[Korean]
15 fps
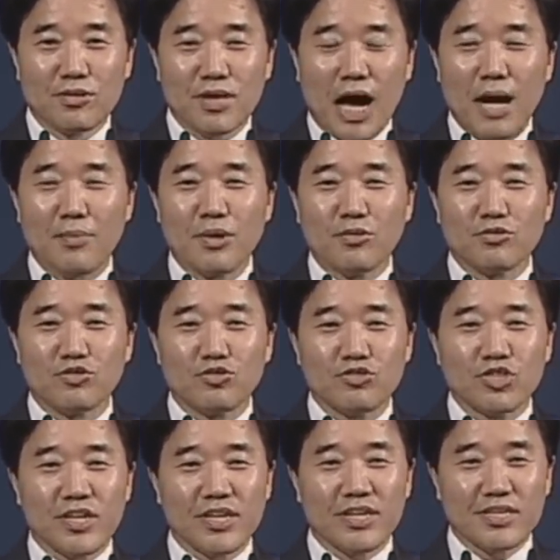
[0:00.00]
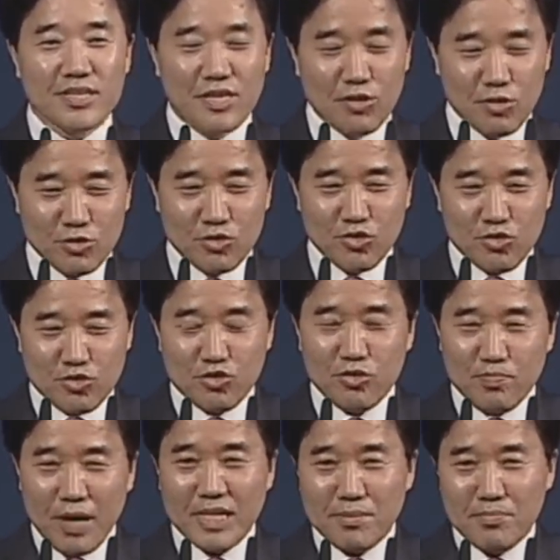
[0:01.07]
가벼운 쭉정이는 뒤로
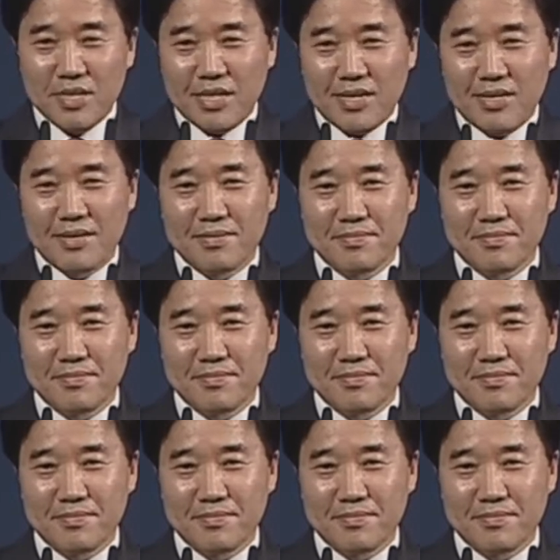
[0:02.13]
쭉쭉 빠집니다.